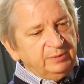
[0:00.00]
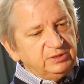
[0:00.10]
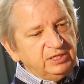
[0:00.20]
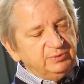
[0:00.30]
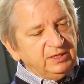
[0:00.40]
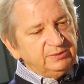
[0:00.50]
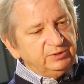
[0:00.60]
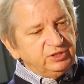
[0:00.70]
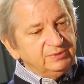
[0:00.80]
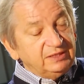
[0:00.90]
napisaliśmy razem z
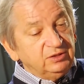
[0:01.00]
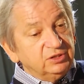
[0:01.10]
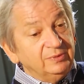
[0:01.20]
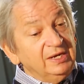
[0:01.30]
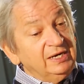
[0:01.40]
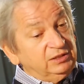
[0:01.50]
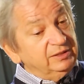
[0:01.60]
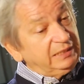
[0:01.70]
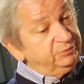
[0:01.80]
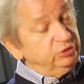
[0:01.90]
Ryszkiem Zatorskim.
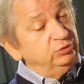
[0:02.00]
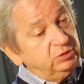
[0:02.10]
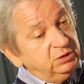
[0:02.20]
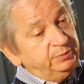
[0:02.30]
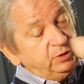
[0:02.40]
Natomiast jak przyniósł e,